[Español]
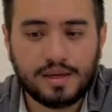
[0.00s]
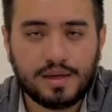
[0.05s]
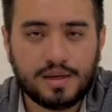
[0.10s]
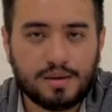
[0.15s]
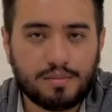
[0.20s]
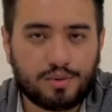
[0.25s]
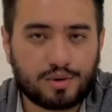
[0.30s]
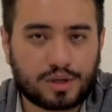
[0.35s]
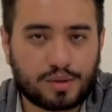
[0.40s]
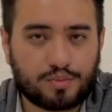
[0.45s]

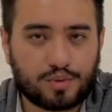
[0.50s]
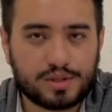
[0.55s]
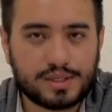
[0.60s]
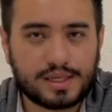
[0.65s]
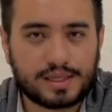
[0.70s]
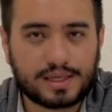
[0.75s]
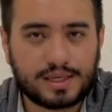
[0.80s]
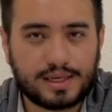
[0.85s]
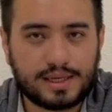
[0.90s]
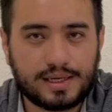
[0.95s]
porque puedes
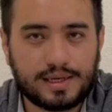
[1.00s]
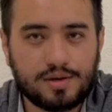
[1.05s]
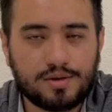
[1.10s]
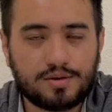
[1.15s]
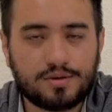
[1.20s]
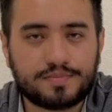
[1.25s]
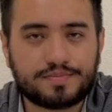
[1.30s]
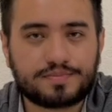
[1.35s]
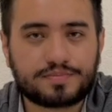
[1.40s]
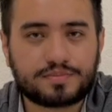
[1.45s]

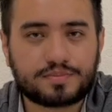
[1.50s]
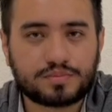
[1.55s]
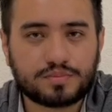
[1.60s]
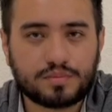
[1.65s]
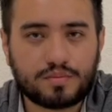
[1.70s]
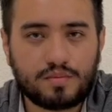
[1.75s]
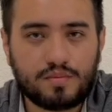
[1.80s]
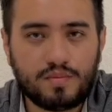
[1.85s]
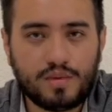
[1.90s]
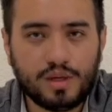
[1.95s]
adquirirlo,
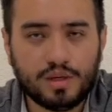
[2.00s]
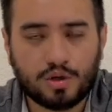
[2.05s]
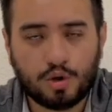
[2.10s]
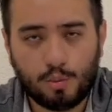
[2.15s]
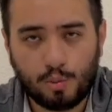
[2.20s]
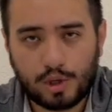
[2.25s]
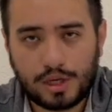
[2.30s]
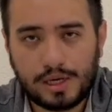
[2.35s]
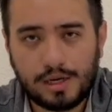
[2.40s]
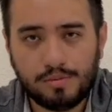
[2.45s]
como
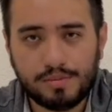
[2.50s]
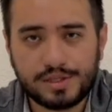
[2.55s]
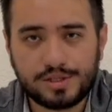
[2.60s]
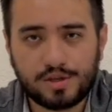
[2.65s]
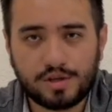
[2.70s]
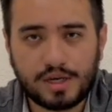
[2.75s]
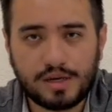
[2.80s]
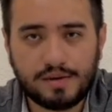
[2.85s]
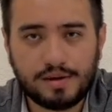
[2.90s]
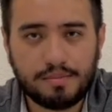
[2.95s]
ya lo
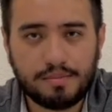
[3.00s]
mencionaba, en